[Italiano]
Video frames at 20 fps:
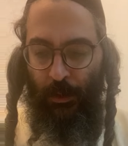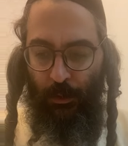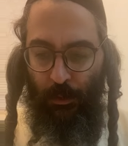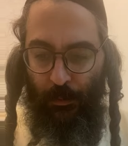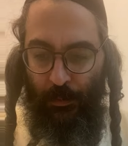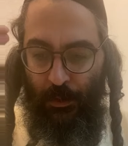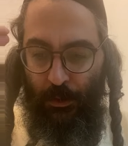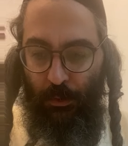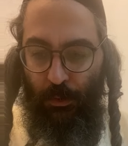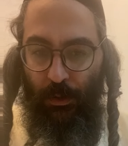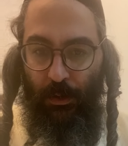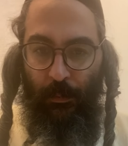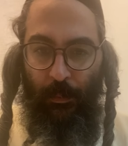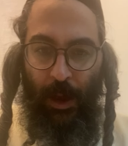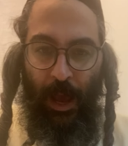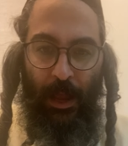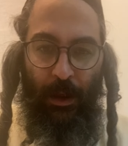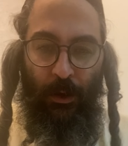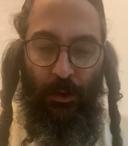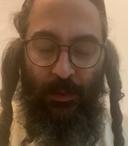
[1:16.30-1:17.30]
come dicono in
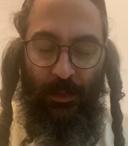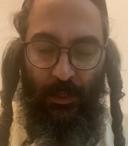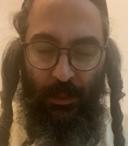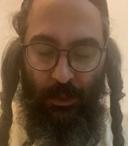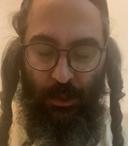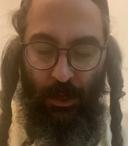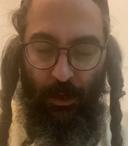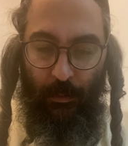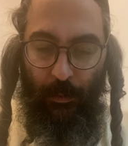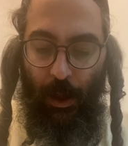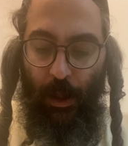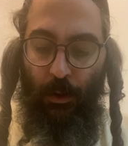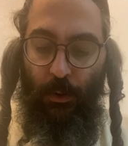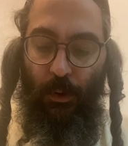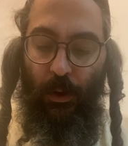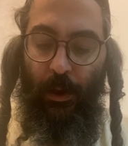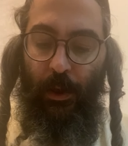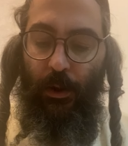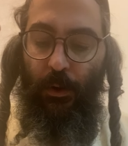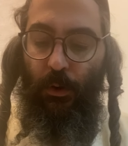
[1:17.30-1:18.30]
ebraico, si dice in
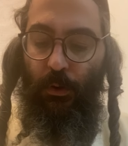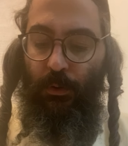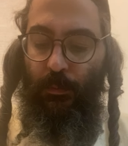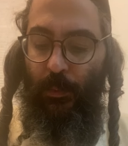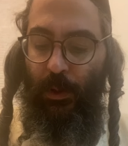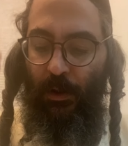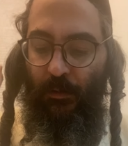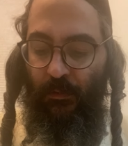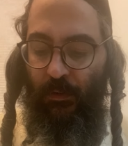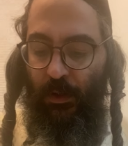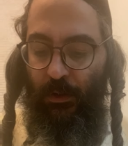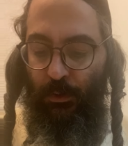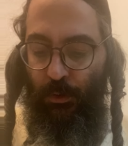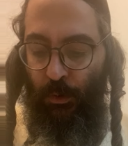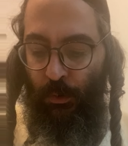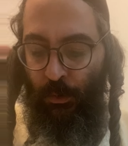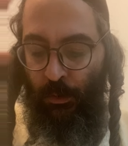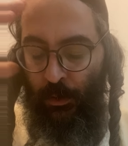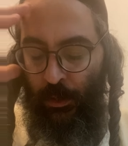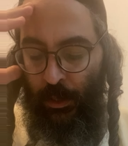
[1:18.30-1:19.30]
ebraico Enod
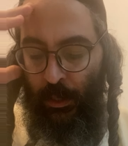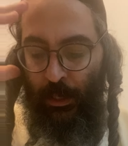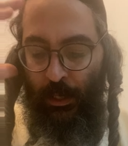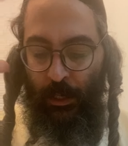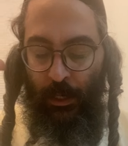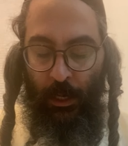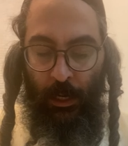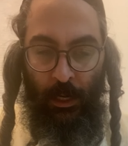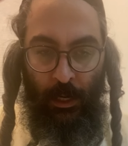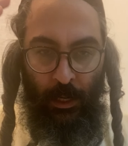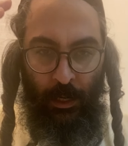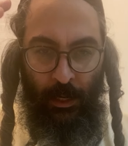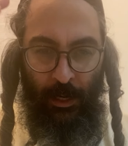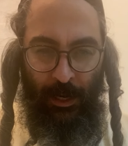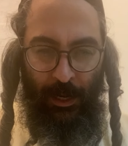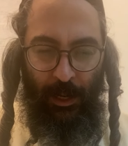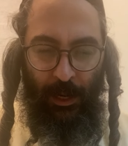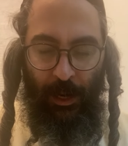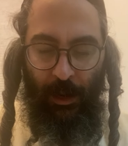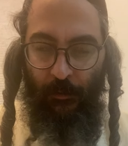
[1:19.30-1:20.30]
Milvado. Il,
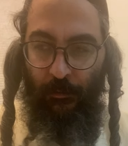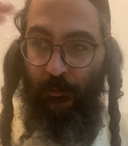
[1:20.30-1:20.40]
il, la